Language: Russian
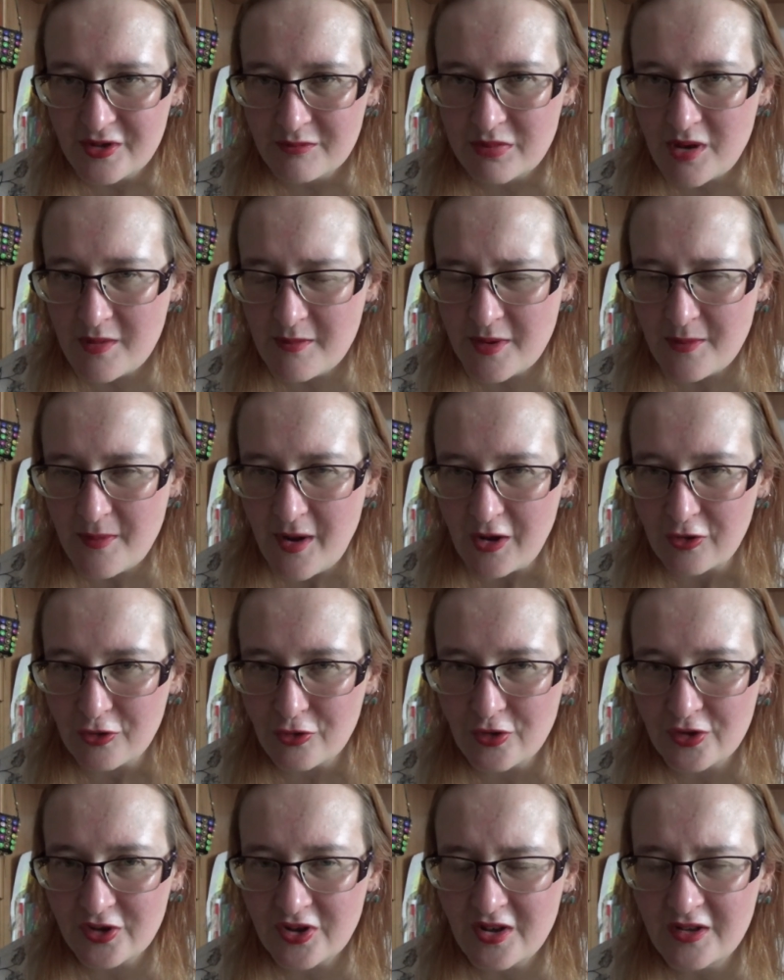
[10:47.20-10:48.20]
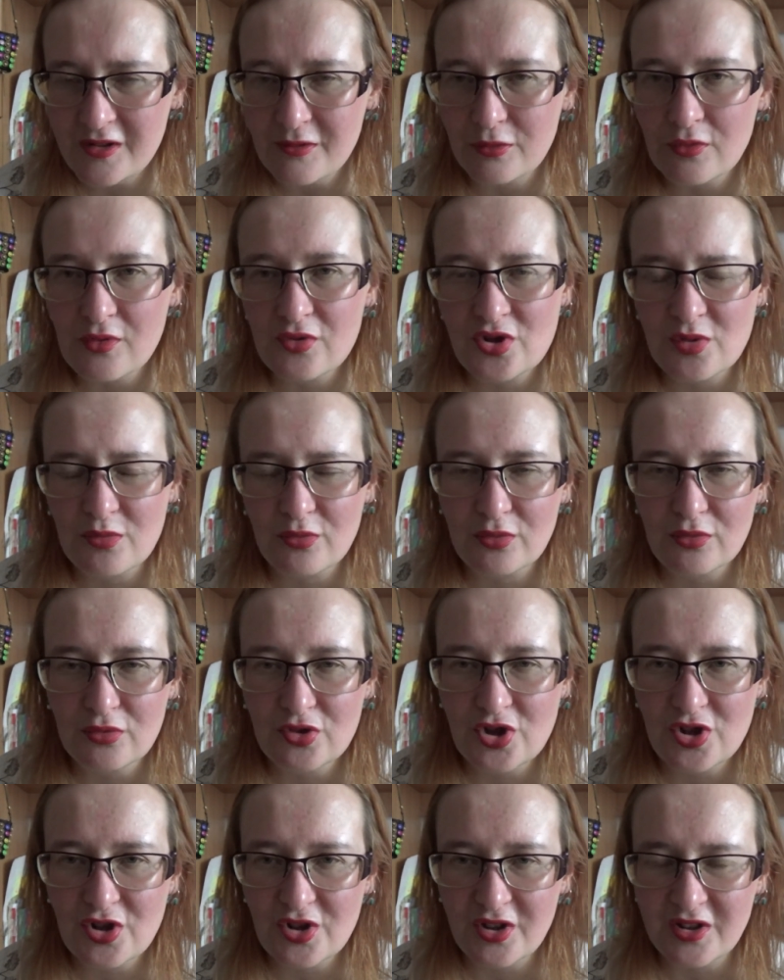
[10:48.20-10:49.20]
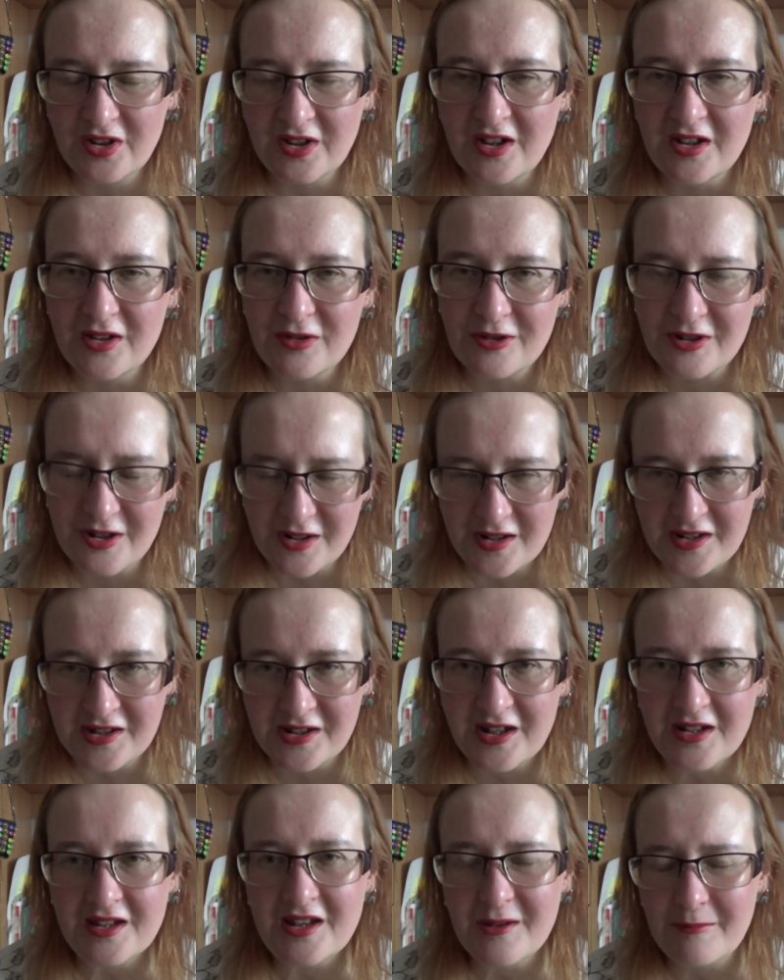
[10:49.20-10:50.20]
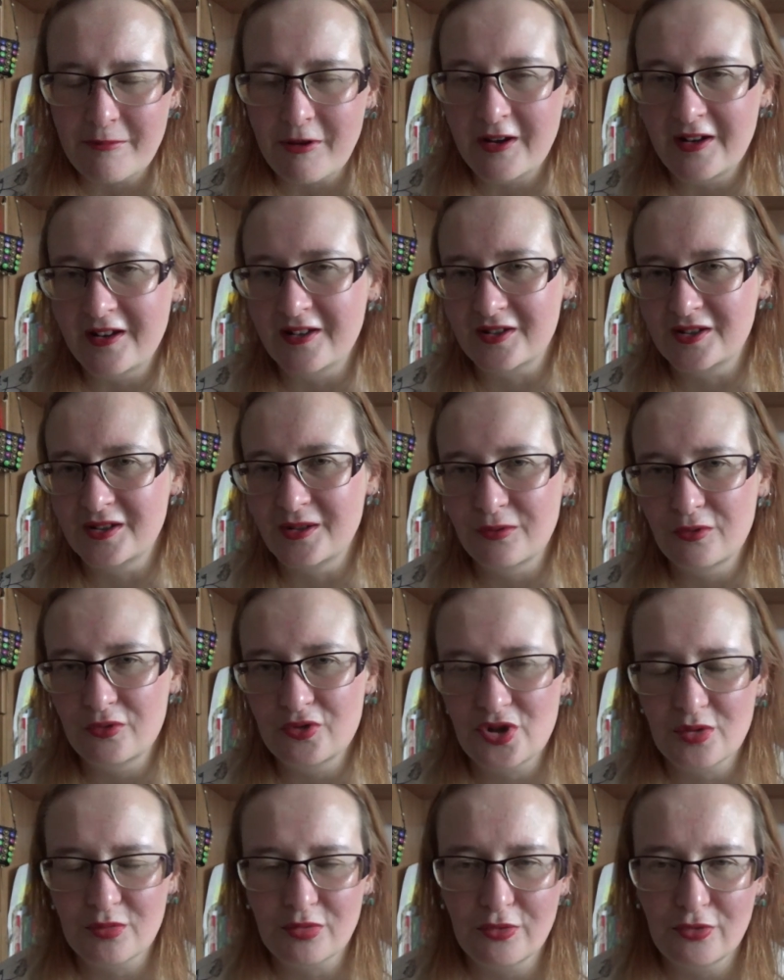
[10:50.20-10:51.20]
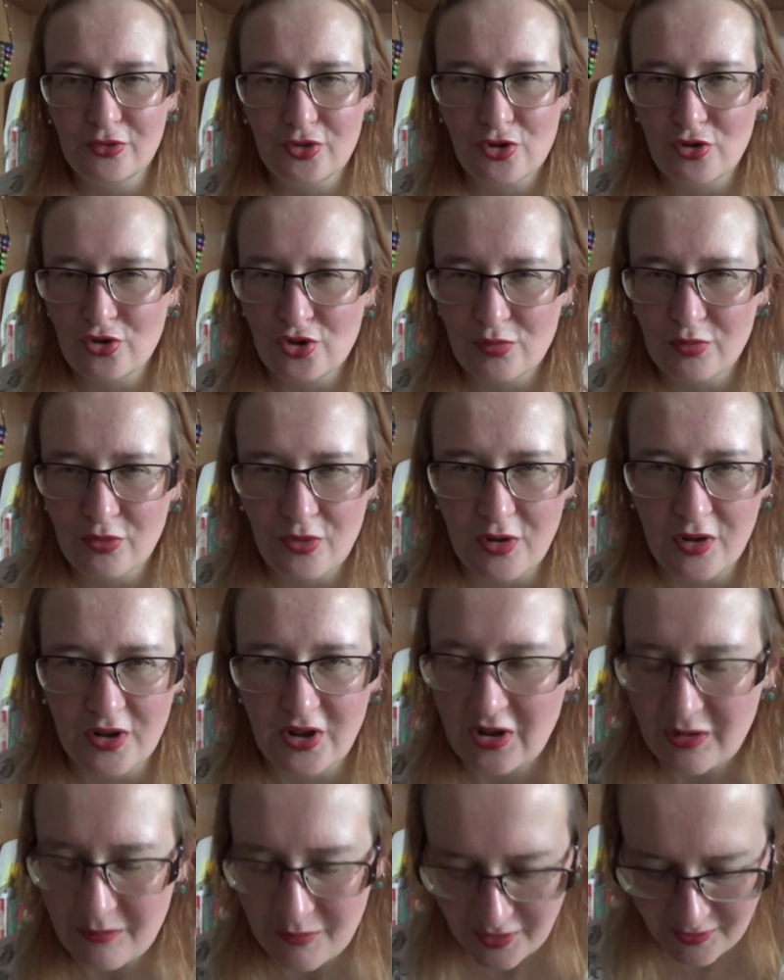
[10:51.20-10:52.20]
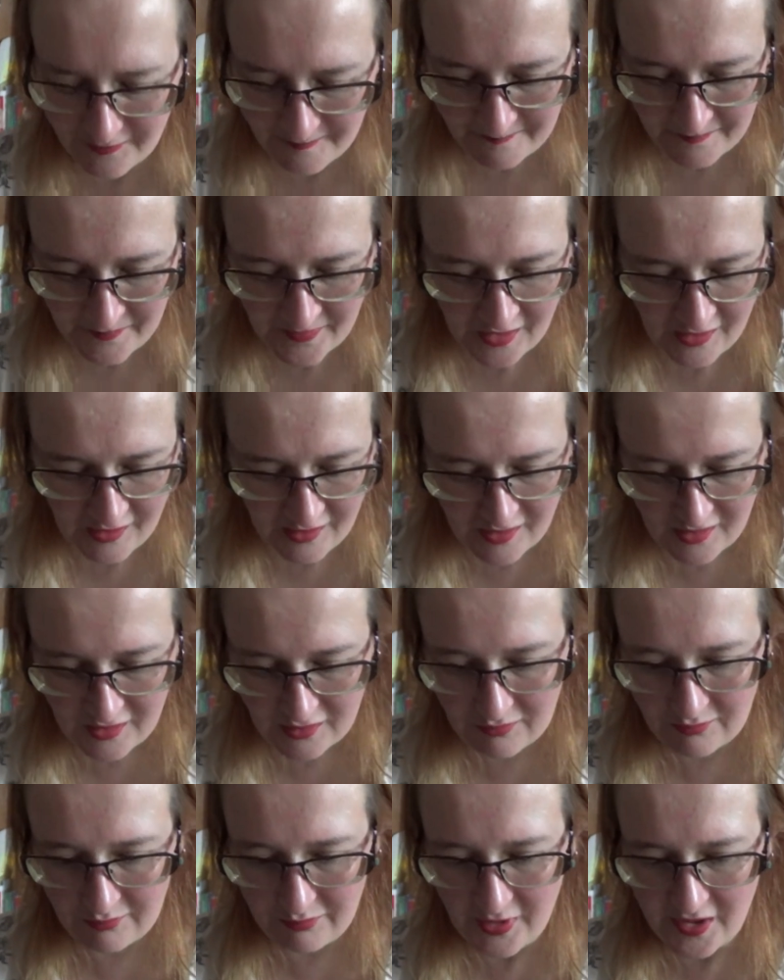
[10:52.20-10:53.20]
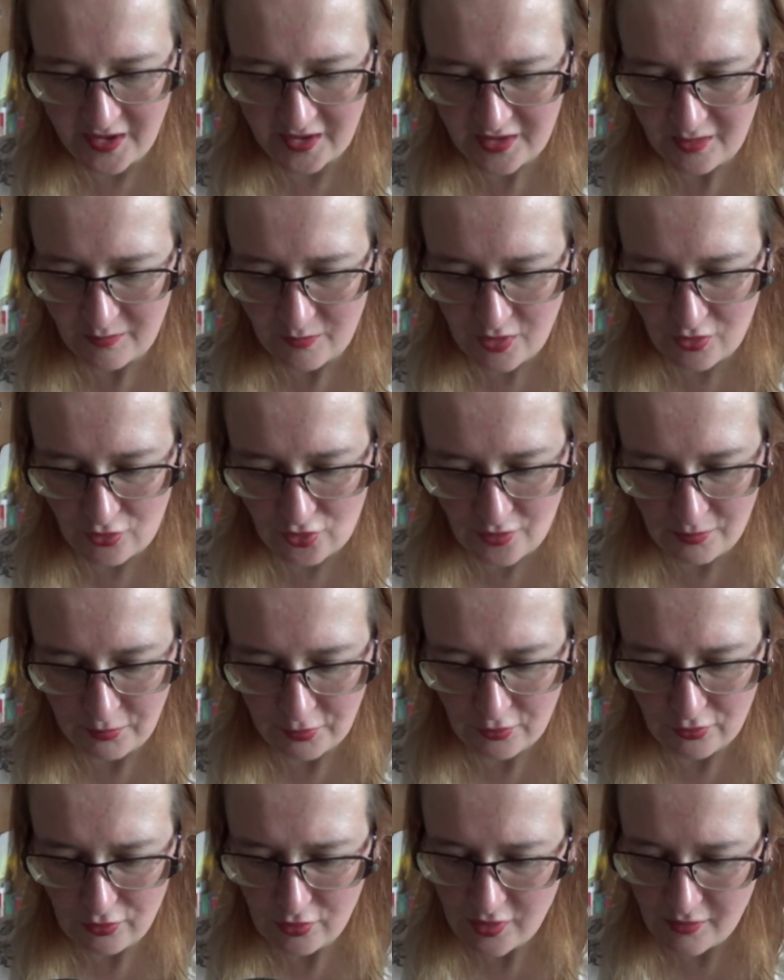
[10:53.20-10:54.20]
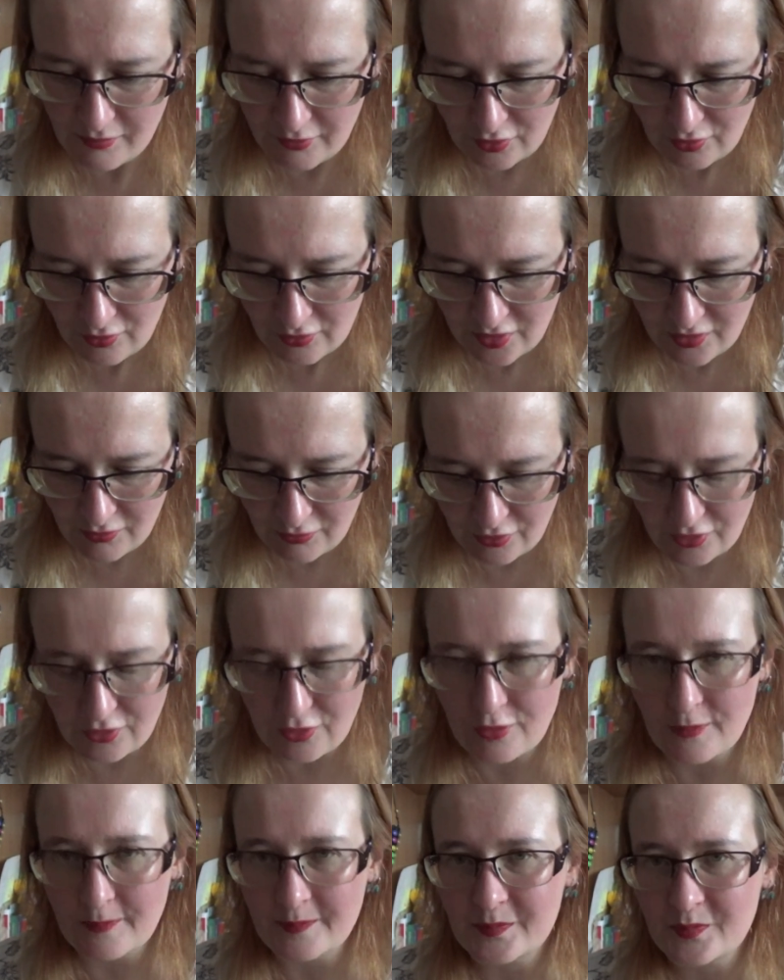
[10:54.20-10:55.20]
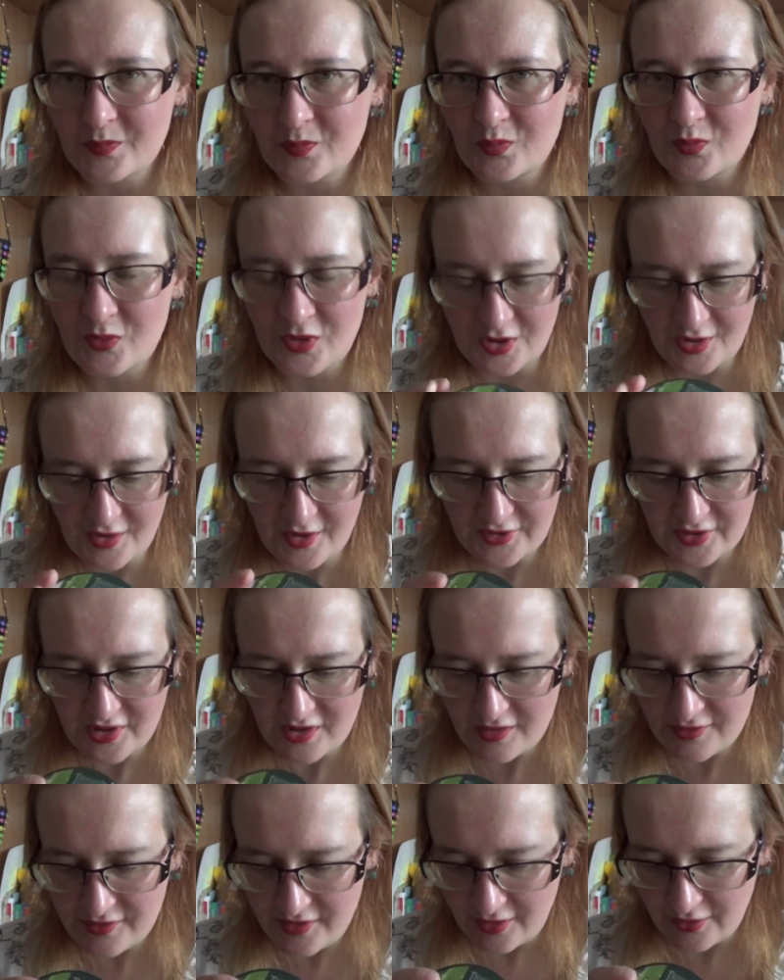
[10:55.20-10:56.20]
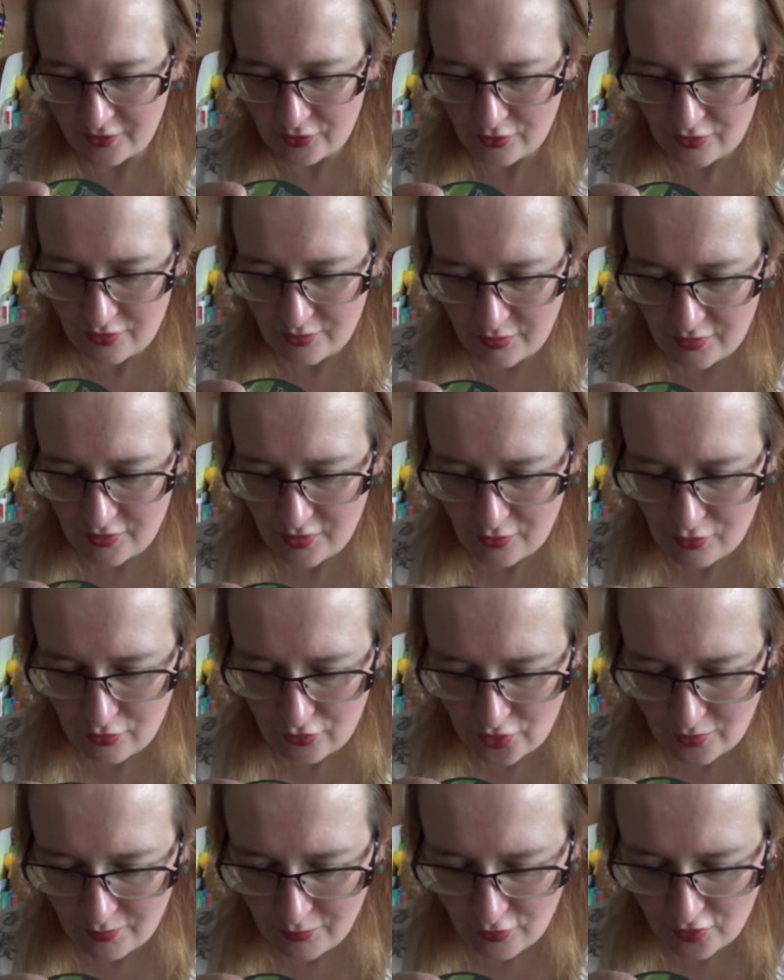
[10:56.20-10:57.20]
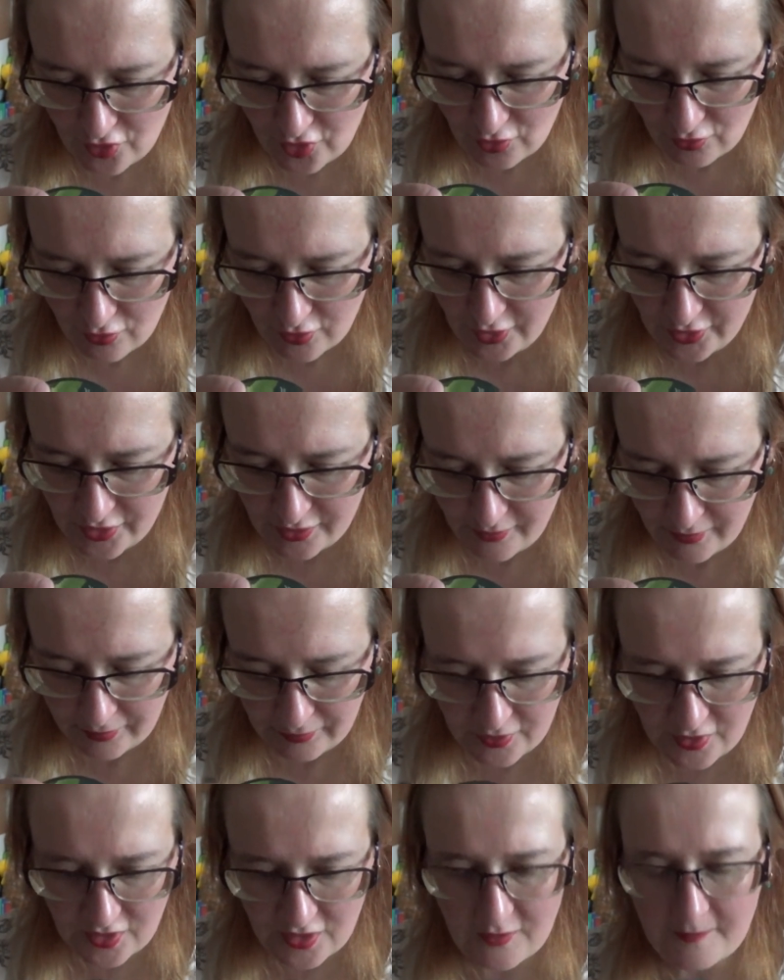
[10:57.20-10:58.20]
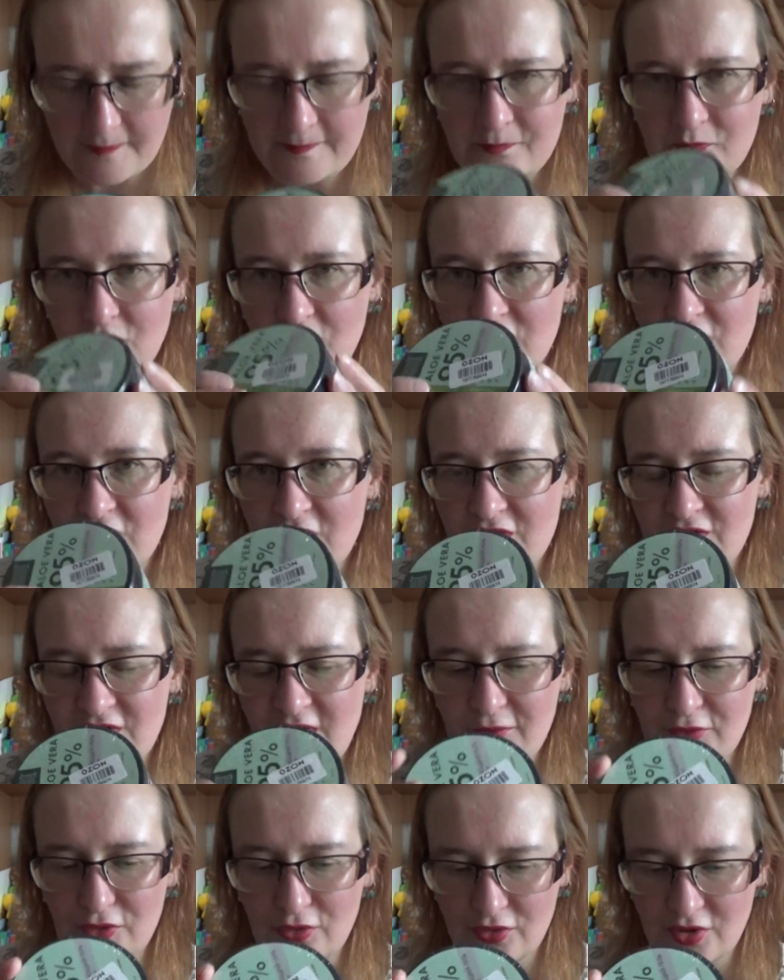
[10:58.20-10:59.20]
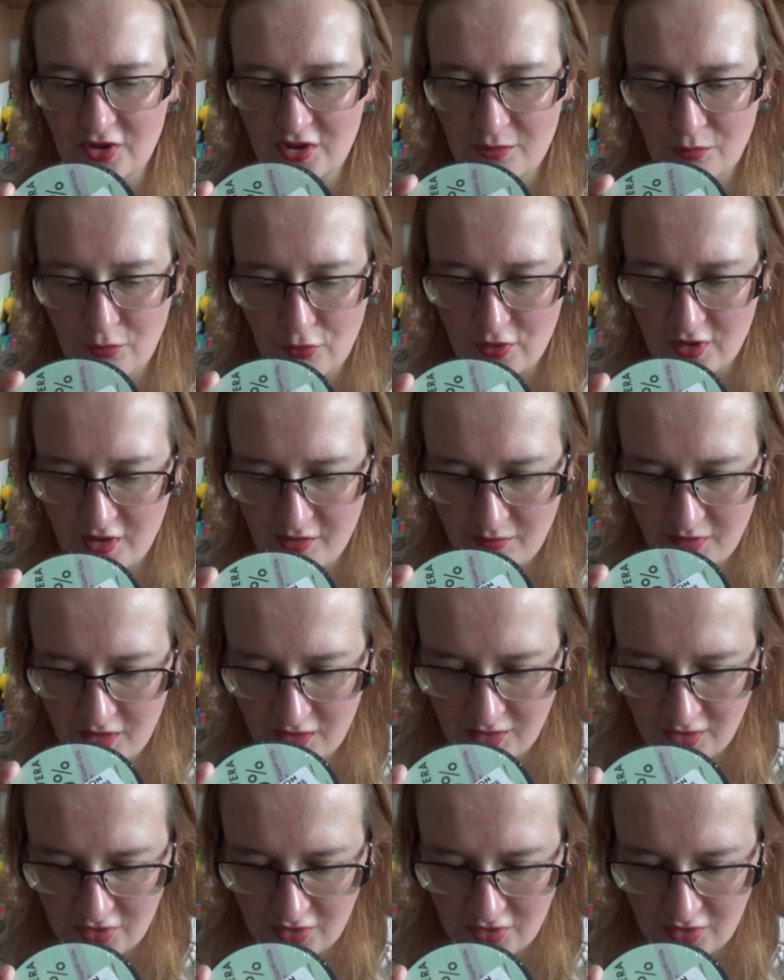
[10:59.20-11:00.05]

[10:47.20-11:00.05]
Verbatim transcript: помимо алоэ геля, в лучшем случае какие-нибудь растения полезные, в худшем случае очень много химии. Поэтому я уже плюнула, в итоге вот эм, заказала, на которой было лучше, больше отзывов, и состав все-таки более-менее